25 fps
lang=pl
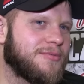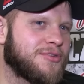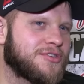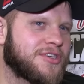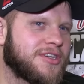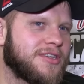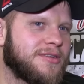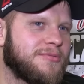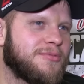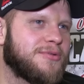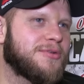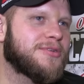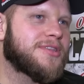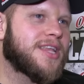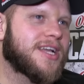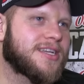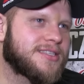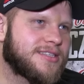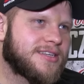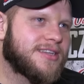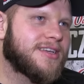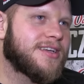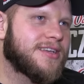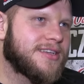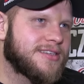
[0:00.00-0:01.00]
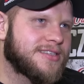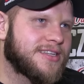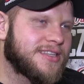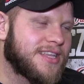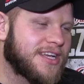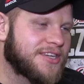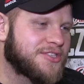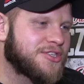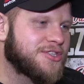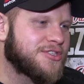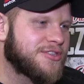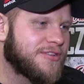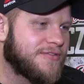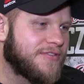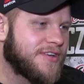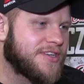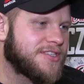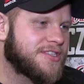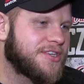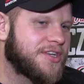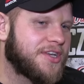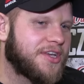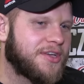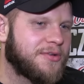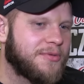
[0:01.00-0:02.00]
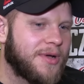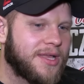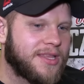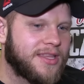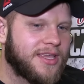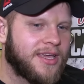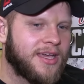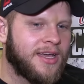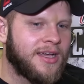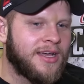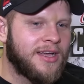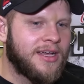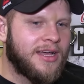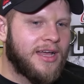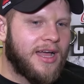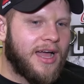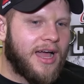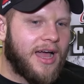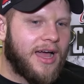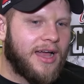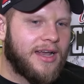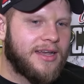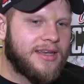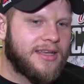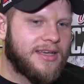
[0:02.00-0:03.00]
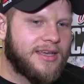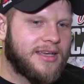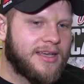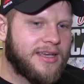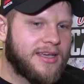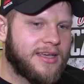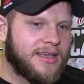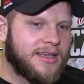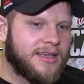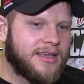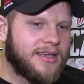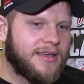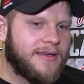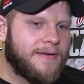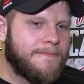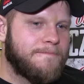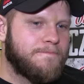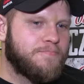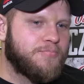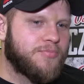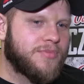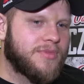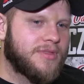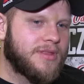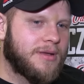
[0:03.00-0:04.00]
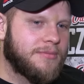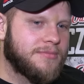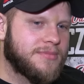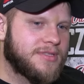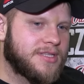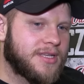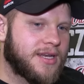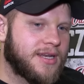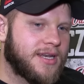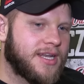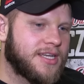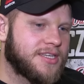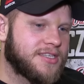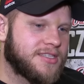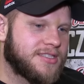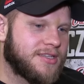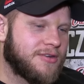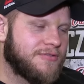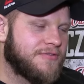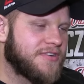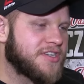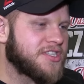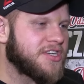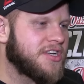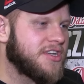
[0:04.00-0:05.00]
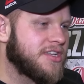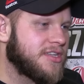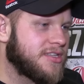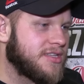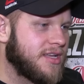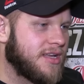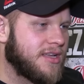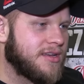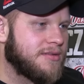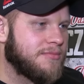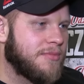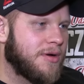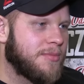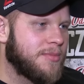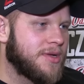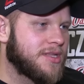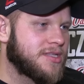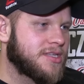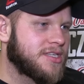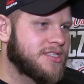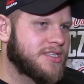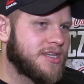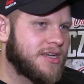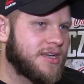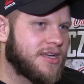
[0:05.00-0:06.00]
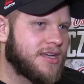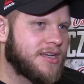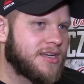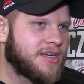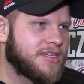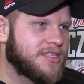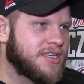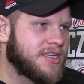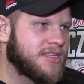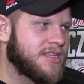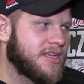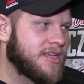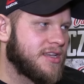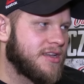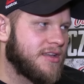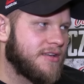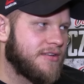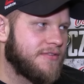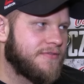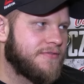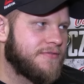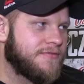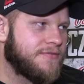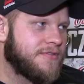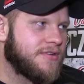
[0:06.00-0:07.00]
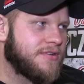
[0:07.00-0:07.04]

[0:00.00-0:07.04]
Może nie było tak, że, że tak czysto wejdzie i ładnie, ale mm, tam trenerzy zauważyli ten moment, gdzie, gdzie ten e, e,